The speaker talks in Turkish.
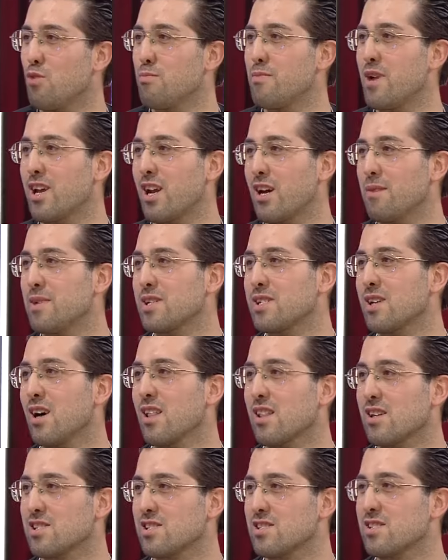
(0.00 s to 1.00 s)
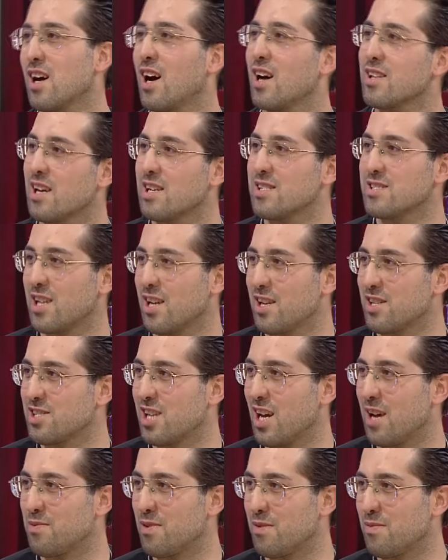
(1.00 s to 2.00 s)
O merhamet alkışı daha da insanı
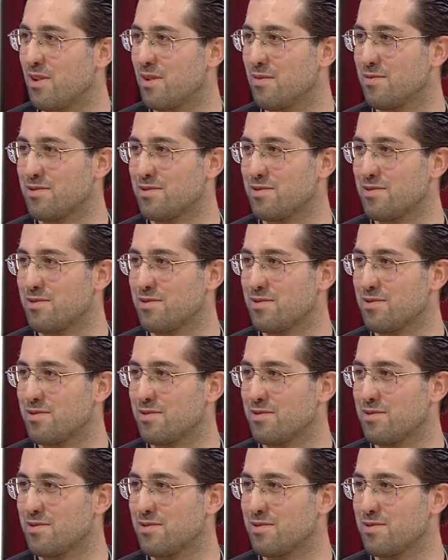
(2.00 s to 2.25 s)
şey yapıyor.